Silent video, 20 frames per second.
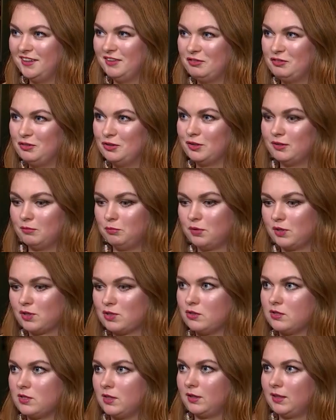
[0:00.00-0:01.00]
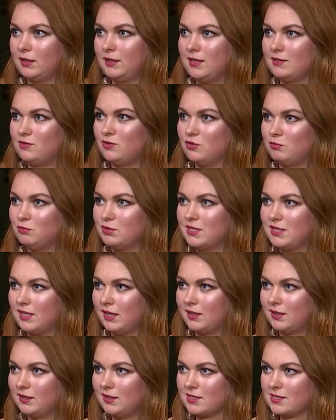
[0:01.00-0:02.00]
Вот. Пришлось откатать все
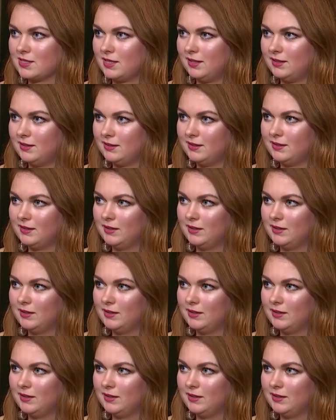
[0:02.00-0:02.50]
быстренько назад.